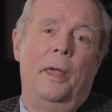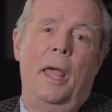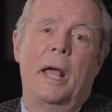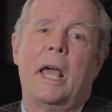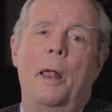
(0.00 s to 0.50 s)

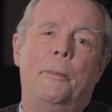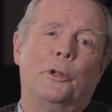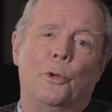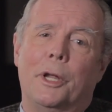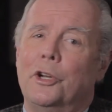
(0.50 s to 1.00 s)
É aquela
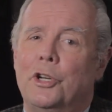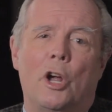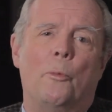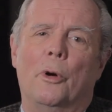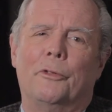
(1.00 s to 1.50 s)
pessoa que
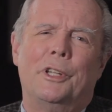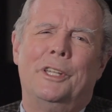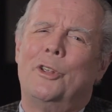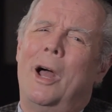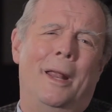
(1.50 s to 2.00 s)
chega depois e fala
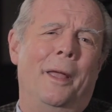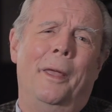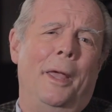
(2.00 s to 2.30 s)
assim, olha,